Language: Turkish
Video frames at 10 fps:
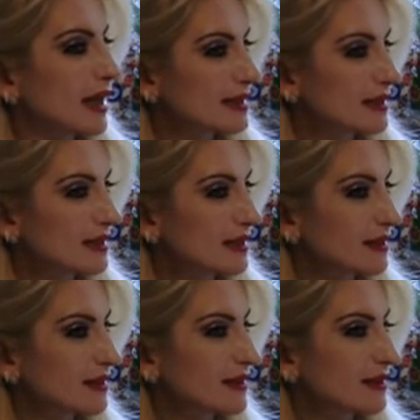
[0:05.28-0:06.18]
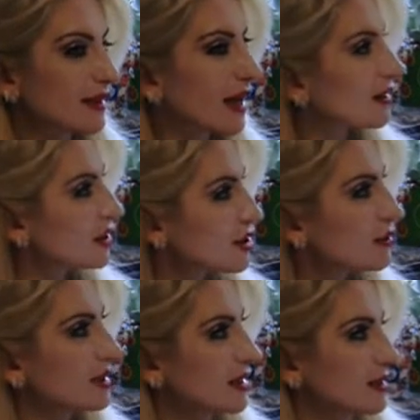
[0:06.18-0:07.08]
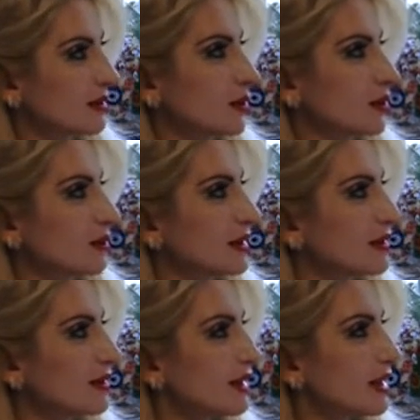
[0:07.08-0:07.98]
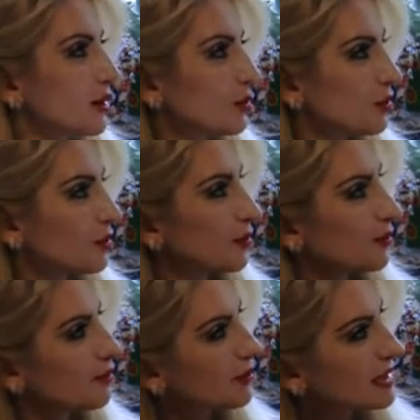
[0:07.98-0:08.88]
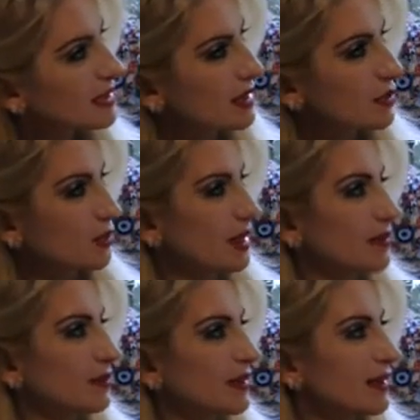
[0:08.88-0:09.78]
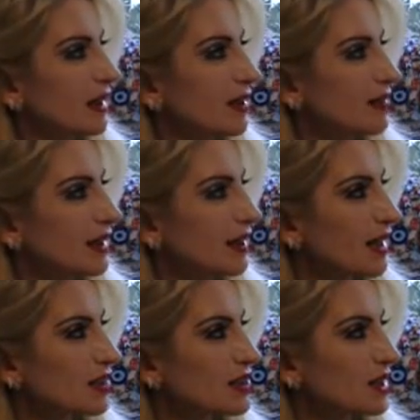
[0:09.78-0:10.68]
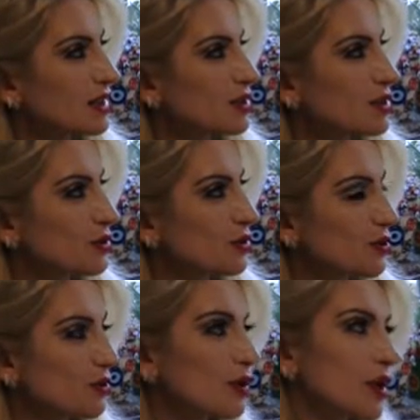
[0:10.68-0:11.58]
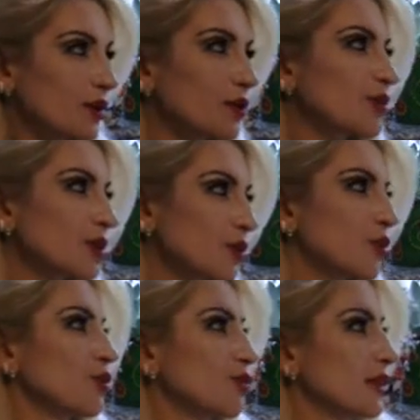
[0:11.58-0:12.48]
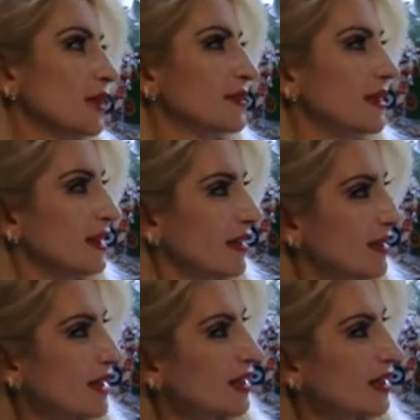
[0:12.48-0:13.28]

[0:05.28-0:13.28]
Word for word: hastanın e, yaklaşımı nasıl olmalı? Kısa süreli mi tedaviler gerçekleştiriyorsunuz yoksa uzun süreli mi tedaviler